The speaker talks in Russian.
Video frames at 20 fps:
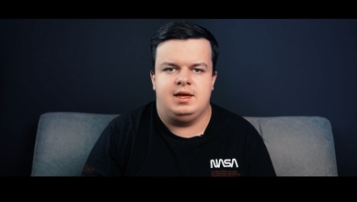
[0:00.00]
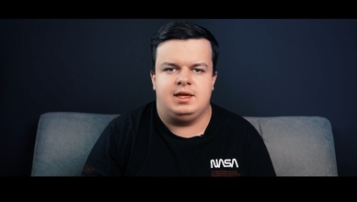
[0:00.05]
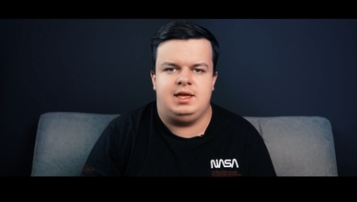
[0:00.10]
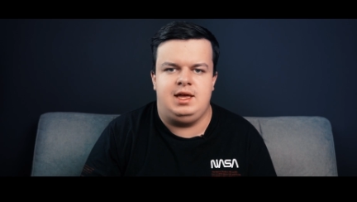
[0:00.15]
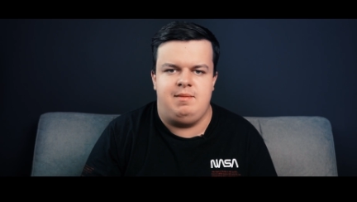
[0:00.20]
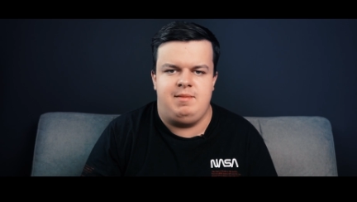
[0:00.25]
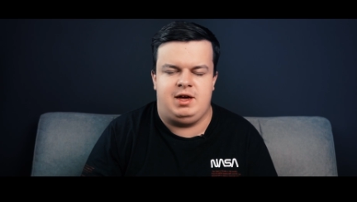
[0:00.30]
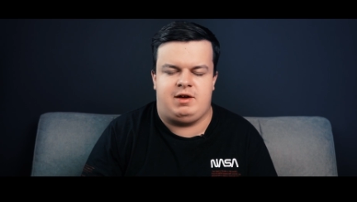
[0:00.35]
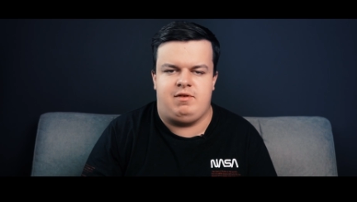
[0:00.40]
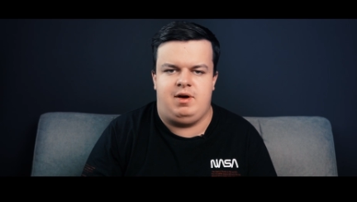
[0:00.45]

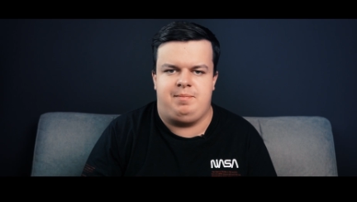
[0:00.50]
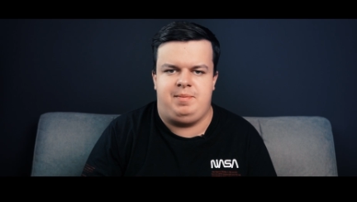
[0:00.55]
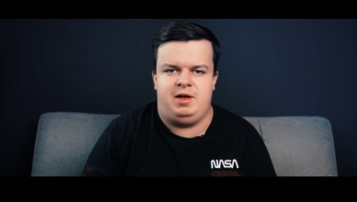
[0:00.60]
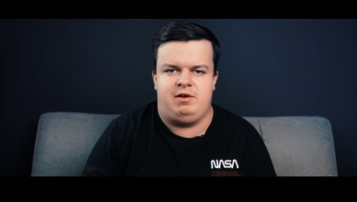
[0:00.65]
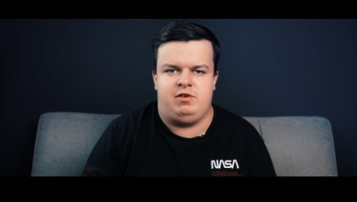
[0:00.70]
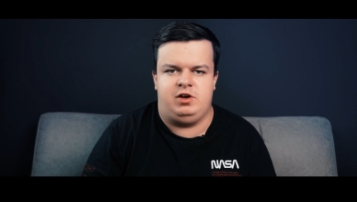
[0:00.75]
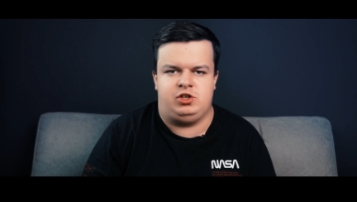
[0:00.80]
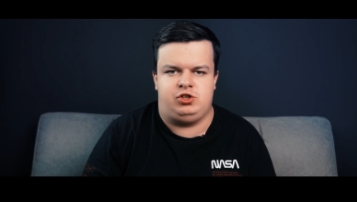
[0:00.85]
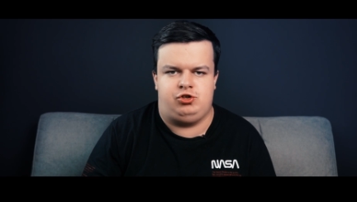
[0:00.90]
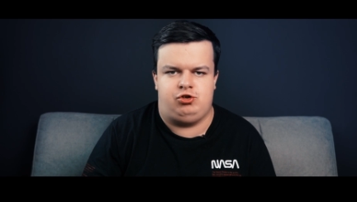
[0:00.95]
Гиммик,
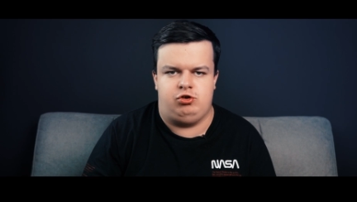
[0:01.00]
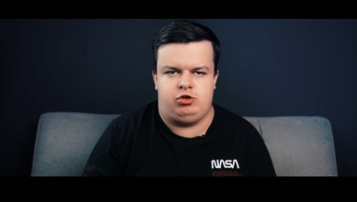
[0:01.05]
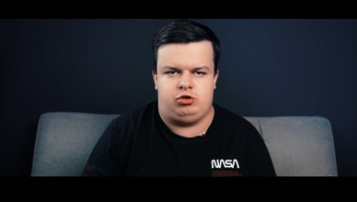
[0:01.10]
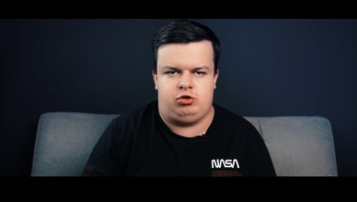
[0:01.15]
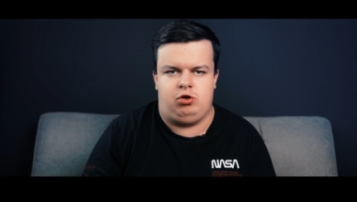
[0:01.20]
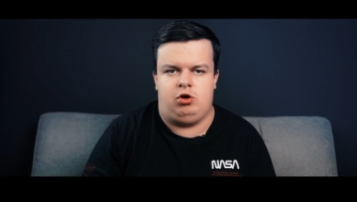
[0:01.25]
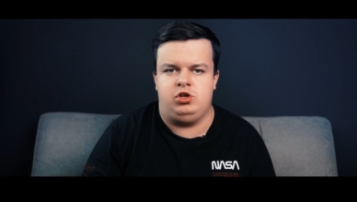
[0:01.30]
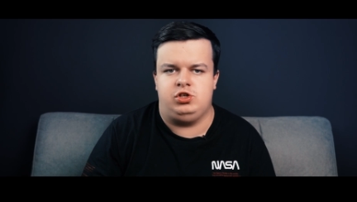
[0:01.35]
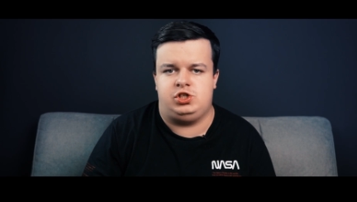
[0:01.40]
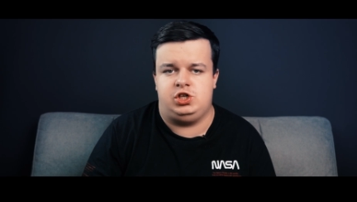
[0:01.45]
во-первых,
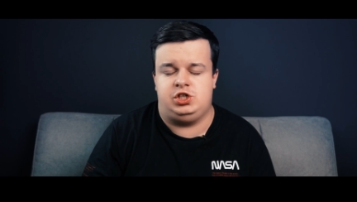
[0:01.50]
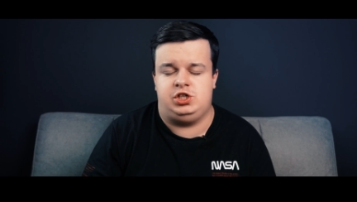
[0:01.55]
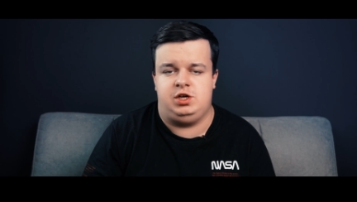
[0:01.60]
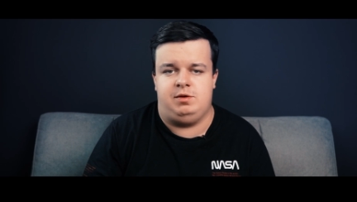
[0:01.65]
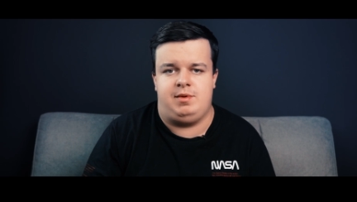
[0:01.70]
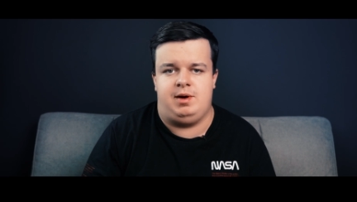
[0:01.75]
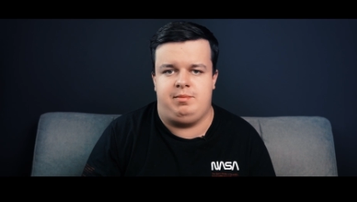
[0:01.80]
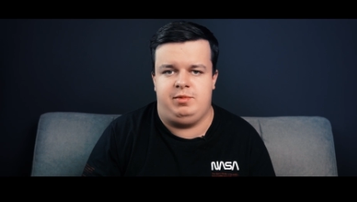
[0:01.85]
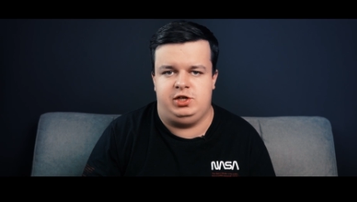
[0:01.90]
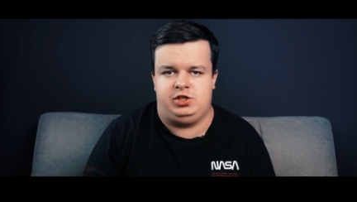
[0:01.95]
чуть толще,
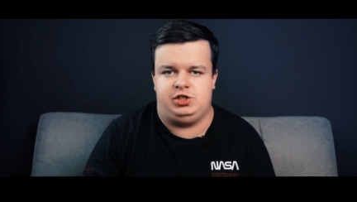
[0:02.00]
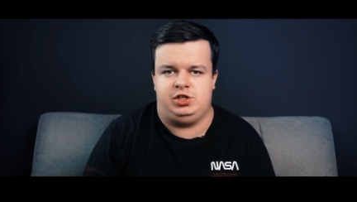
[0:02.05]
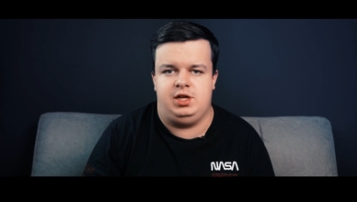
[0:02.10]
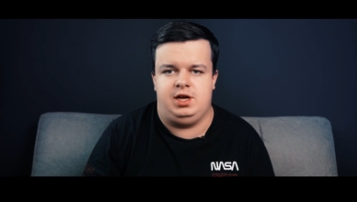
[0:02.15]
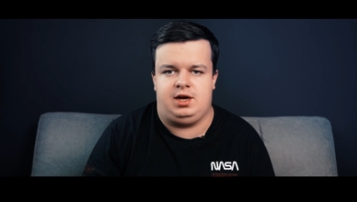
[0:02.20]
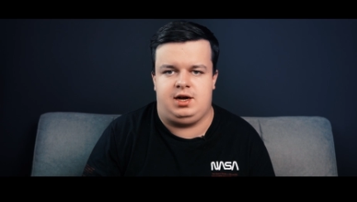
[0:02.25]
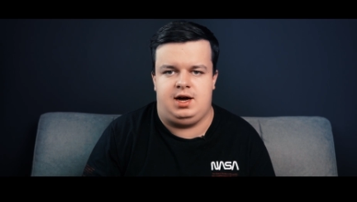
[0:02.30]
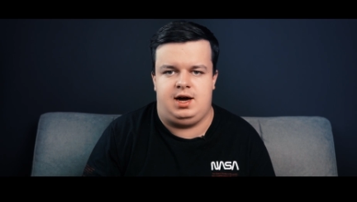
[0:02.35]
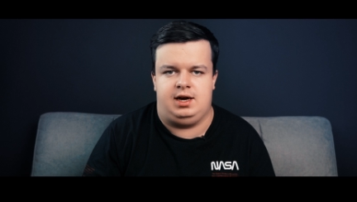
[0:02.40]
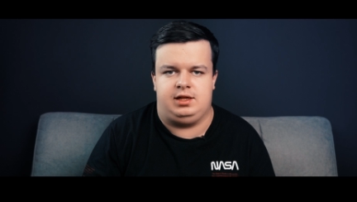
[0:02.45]
чем
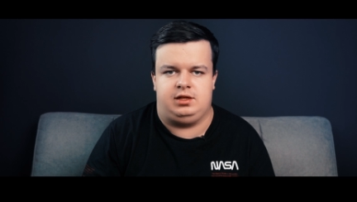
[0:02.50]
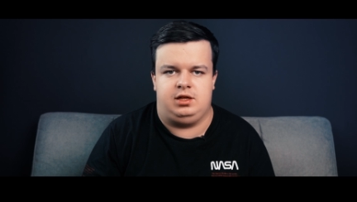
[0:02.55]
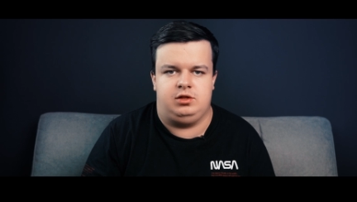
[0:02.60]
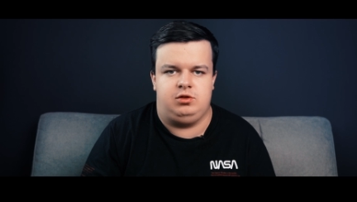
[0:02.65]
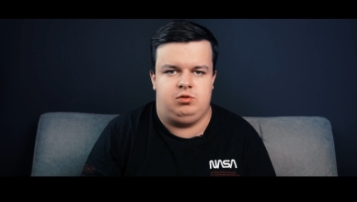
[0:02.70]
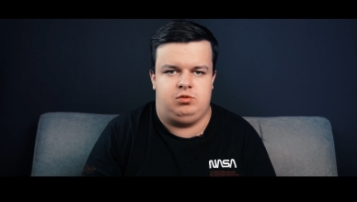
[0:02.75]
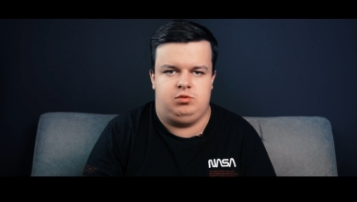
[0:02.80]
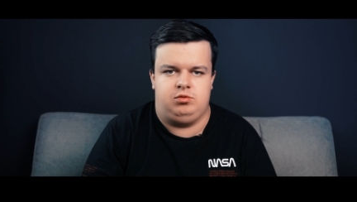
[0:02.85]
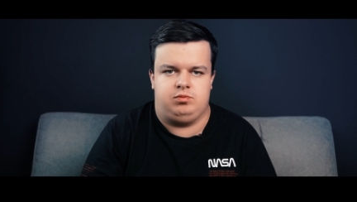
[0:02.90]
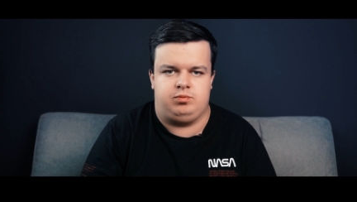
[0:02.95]
обычная карта.
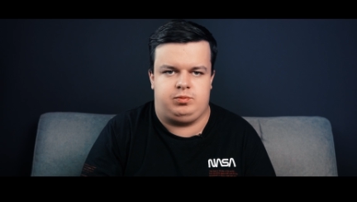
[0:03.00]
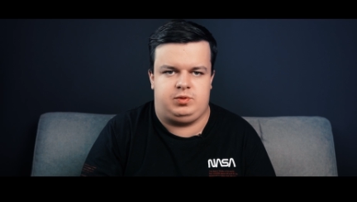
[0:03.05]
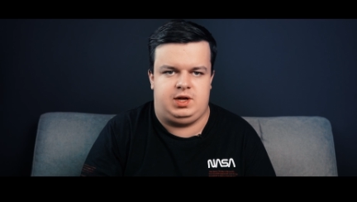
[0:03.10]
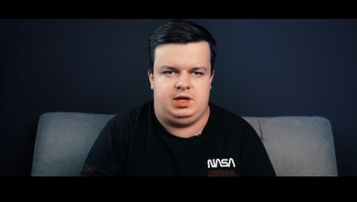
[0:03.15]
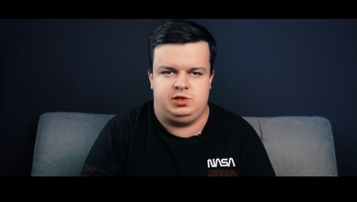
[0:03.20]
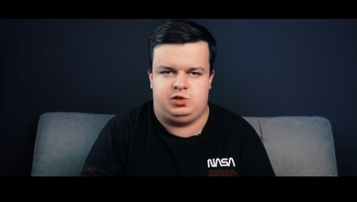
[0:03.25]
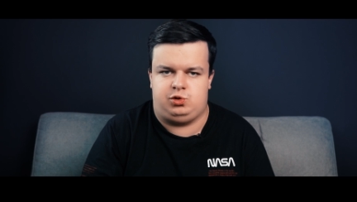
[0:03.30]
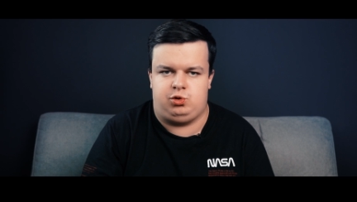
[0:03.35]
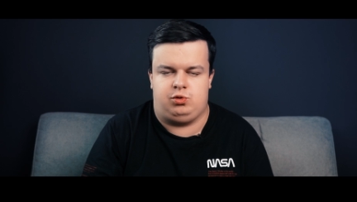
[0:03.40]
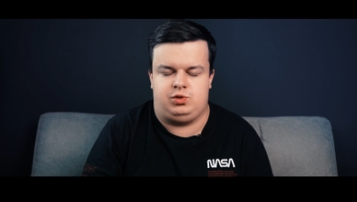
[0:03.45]
Ну,
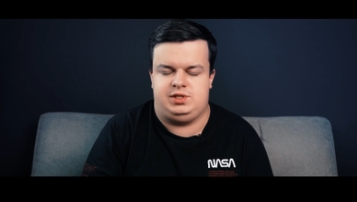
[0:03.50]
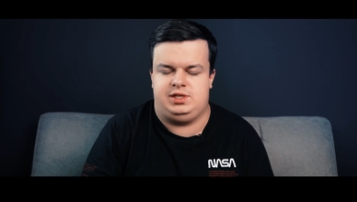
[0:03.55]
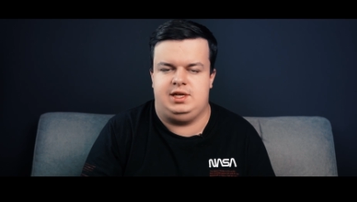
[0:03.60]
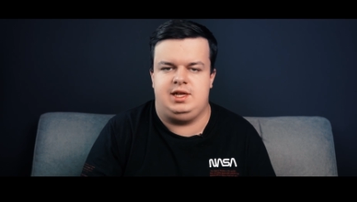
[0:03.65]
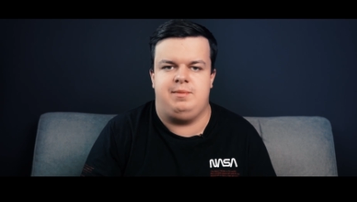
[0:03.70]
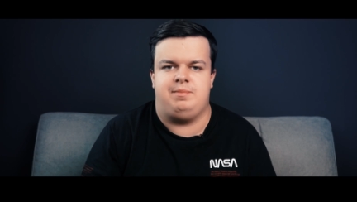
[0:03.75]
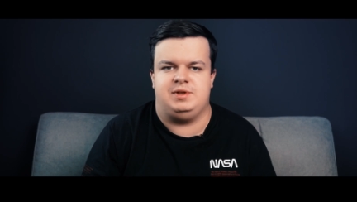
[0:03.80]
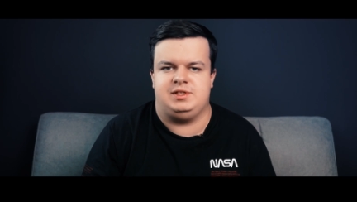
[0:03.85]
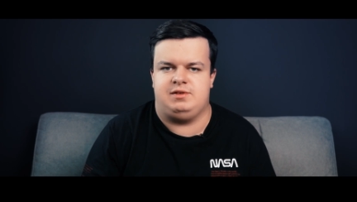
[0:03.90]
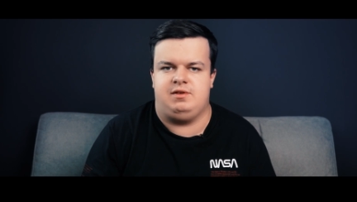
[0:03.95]
конструкция
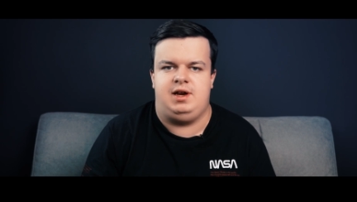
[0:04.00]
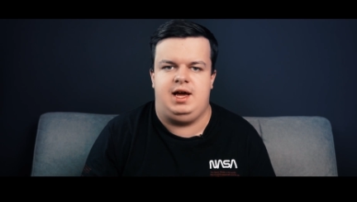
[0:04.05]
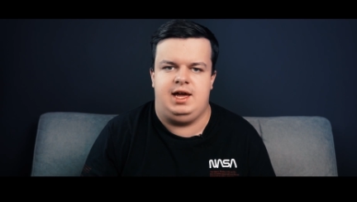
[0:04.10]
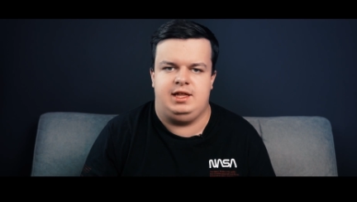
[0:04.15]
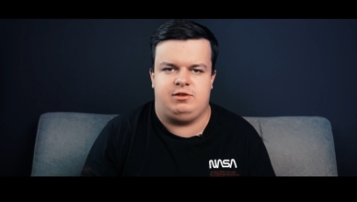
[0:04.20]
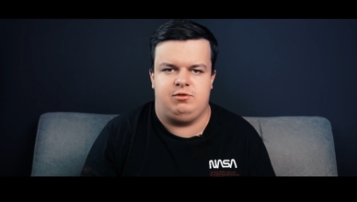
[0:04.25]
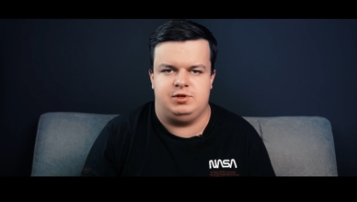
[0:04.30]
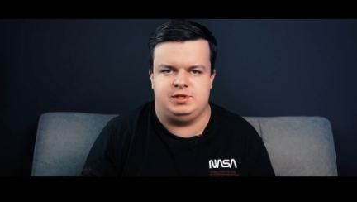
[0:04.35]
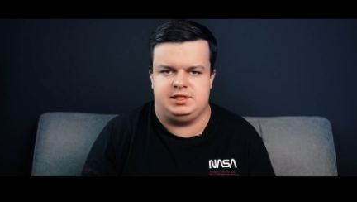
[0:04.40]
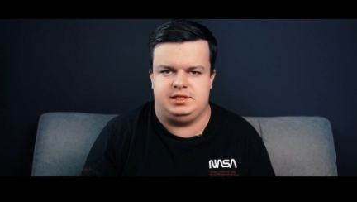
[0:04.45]
не
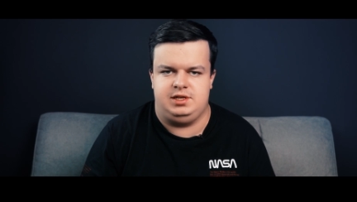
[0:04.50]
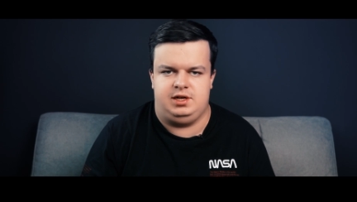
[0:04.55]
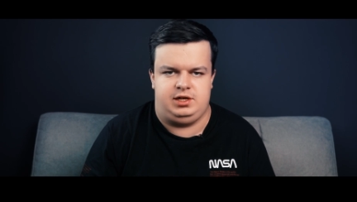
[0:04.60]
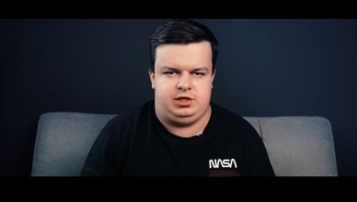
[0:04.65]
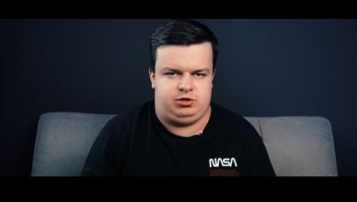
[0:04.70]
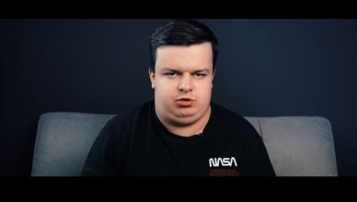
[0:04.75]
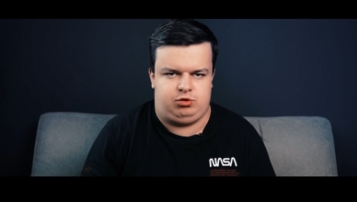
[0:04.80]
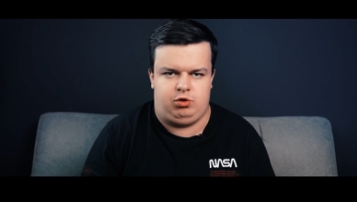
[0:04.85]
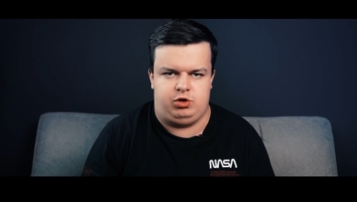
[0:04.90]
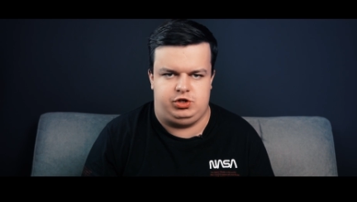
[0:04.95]
позволяет его
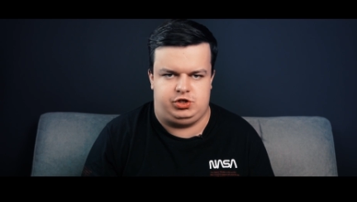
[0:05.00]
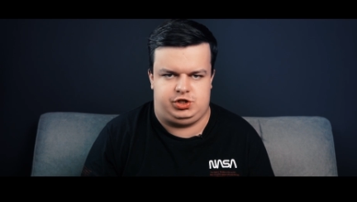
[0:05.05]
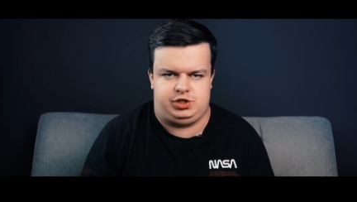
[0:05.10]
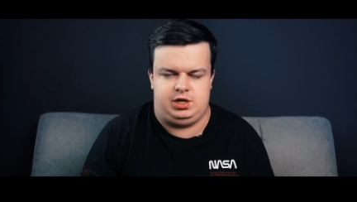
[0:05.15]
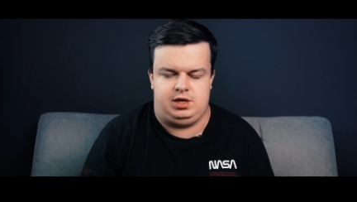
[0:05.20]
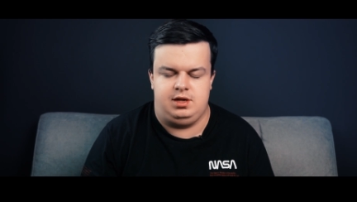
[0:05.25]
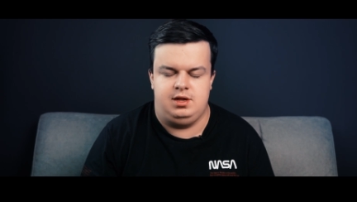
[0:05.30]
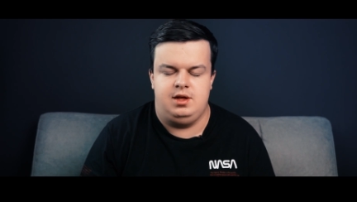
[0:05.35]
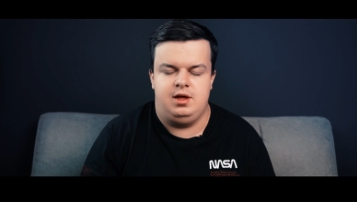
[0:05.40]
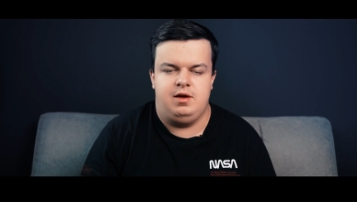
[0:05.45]
сделать тоньше.